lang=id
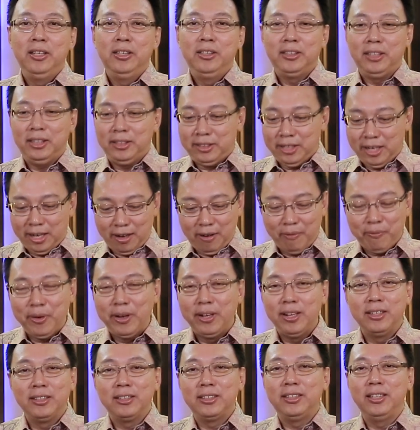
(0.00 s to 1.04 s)
Secara
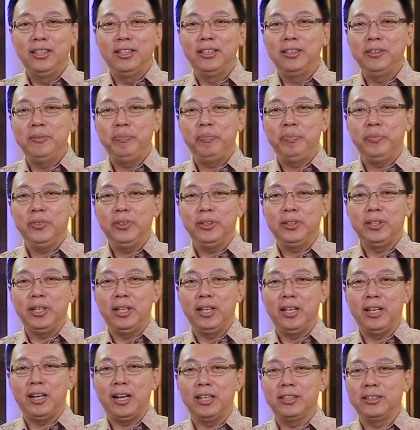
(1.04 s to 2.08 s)
finansial,
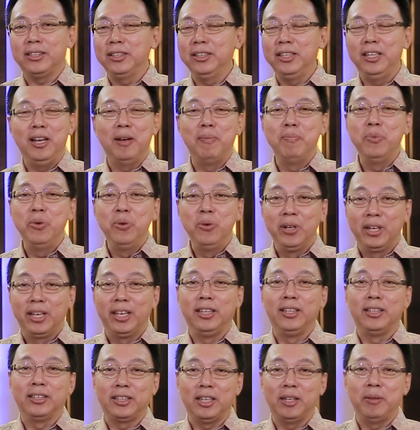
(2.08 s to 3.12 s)
saya rasa tidak
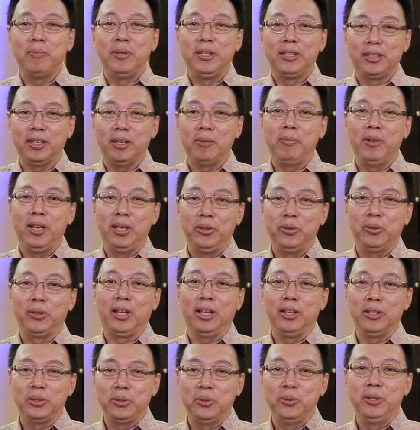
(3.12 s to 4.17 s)
mungkin saya bisa
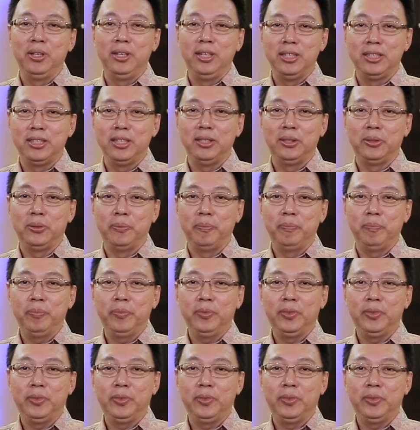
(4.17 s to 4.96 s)
melanjutkan studi di situ.